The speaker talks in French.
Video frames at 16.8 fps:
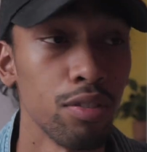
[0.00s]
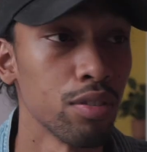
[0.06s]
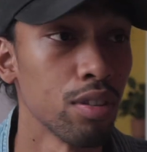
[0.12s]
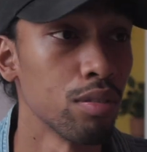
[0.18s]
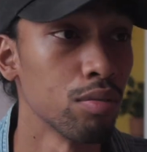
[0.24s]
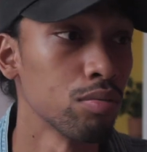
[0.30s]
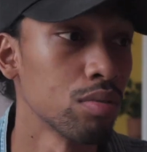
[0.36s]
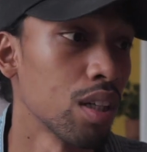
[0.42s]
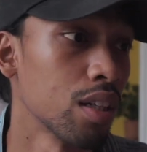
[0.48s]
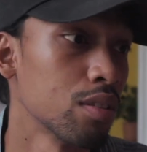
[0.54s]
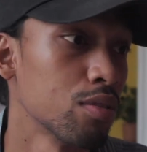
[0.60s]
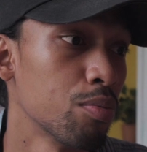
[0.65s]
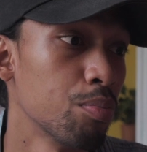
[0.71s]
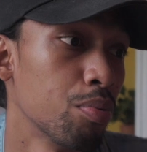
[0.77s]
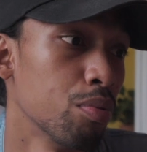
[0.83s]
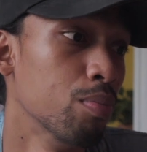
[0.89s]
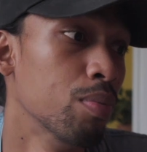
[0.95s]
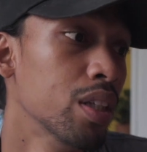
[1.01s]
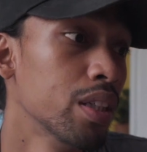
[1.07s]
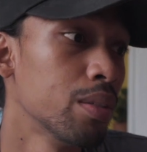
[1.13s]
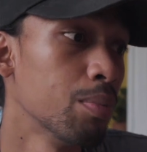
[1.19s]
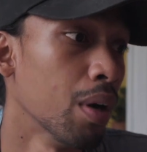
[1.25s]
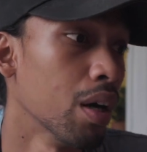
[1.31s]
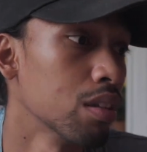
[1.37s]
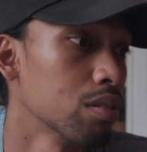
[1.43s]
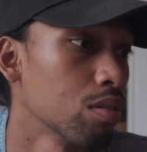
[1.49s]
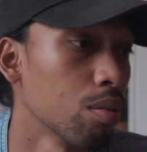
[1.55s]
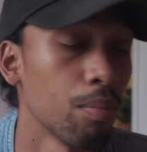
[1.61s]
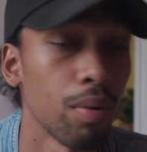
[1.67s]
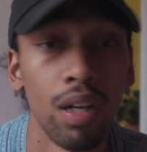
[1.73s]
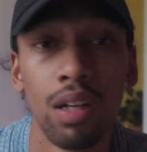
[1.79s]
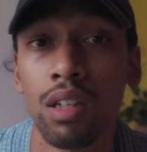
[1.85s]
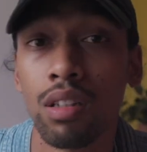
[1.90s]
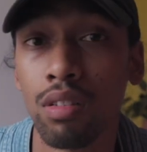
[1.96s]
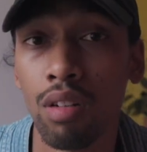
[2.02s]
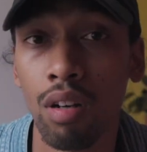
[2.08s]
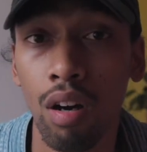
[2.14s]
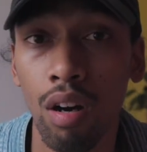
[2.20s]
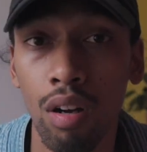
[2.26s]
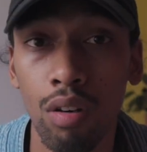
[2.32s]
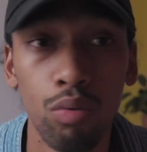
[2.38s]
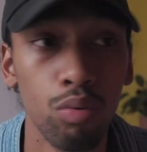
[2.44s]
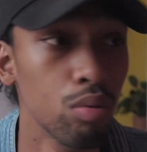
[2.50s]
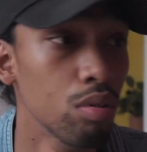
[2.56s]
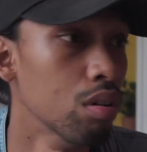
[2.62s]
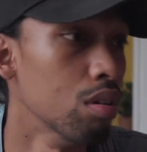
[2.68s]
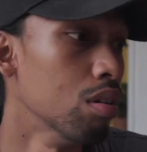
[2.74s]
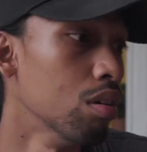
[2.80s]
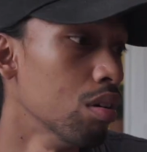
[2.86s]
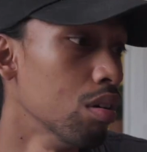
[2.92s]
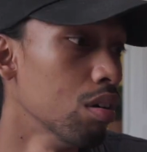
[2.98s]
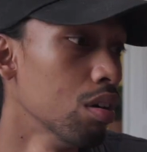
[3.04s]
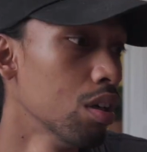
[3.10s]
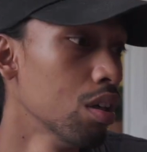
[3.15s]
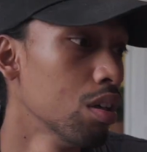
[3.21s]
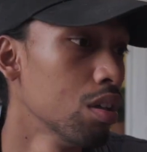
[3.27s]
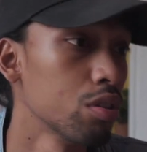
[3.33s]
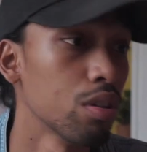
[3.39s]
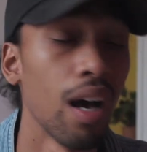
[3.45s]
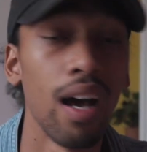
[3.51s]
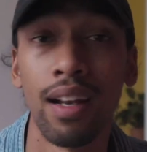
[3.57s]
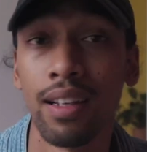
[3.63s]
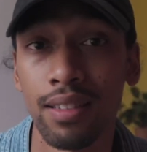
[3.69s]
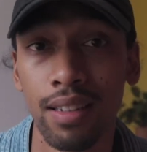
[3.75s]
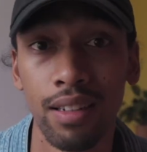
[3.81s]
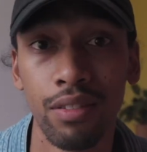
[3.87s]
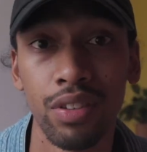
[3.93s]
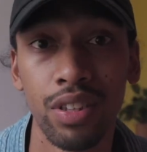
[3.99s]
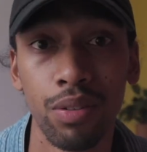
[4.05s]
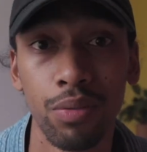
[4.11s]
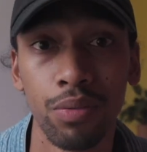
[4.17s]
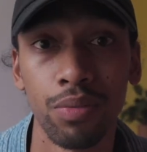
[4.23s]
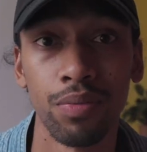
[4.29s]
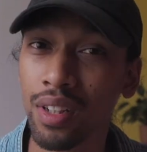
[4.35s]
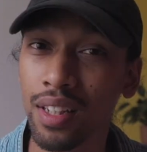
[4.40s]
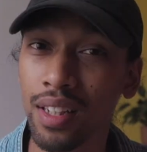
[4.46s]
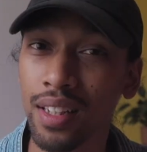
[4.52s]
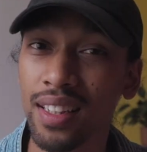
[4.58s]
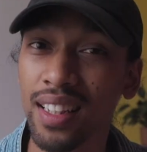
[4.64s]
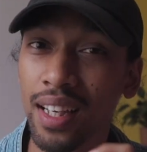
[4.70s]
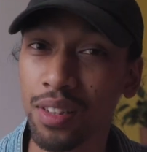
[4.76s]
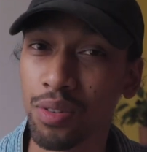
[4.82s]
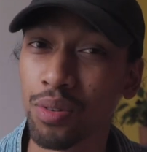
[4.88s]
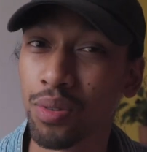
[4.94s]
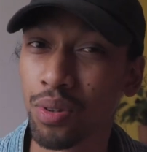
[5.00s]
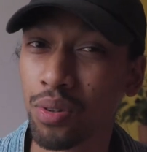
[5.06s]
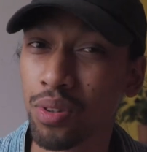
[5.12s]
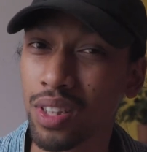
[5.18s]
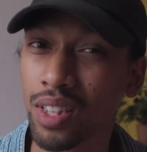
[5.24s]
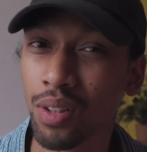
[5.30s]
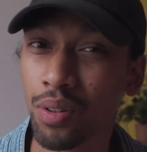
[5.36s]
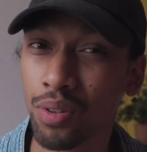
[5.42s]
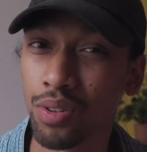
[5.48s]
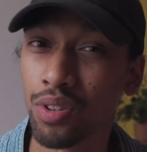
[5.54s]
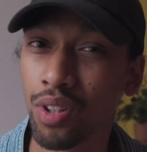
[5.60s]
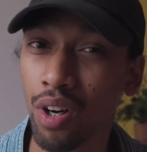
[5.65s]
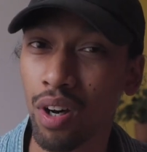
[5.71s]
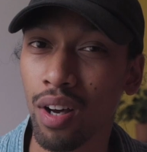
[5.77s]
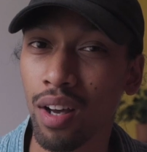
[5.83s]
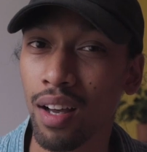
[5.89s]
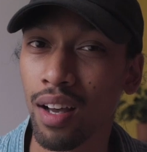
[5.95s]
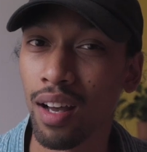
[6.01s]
dans un contexte public par exemple à l'école ou euh, à la télévision. Et il y a ce truc qui ressort